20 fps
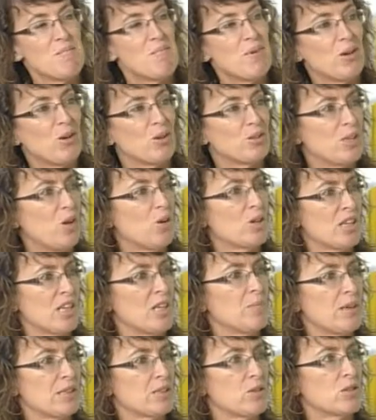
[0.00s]
Pero sí lo que
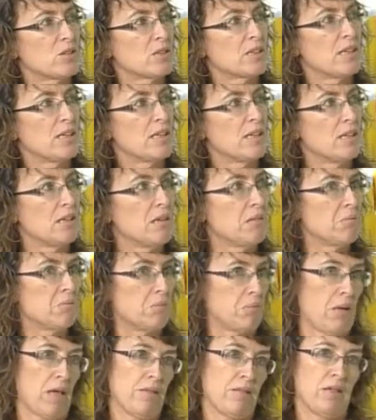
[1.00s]
me pasó es que
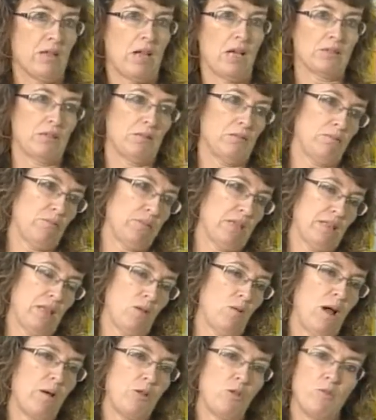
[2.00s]
hace
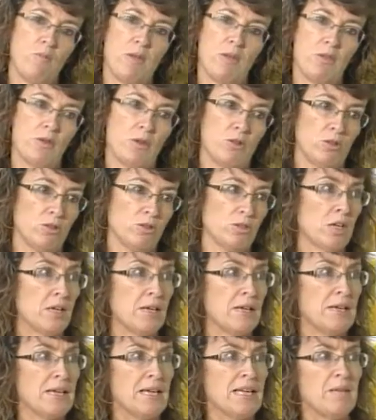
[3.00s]
quizá un año y medio o dos,
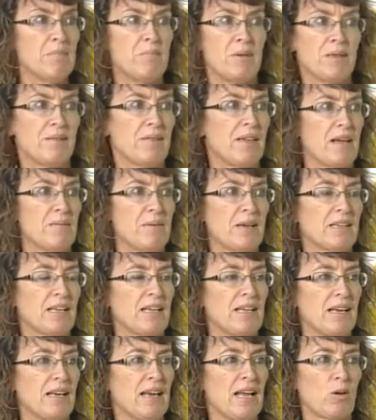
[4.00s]
empecé a ver
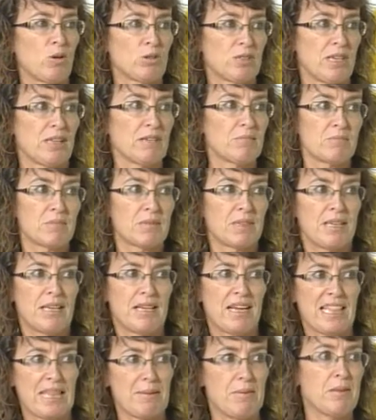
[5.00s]
que la cosa
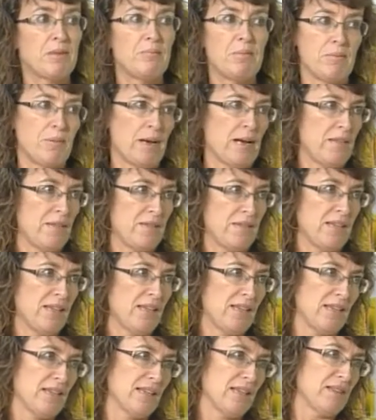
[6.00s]
que cada vez me
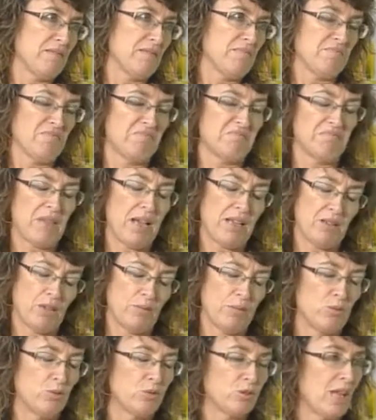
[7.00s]
parecía, no
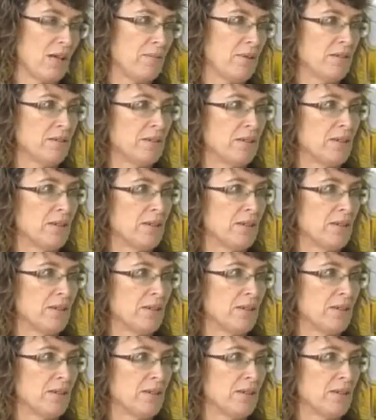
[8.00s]
me gustaba,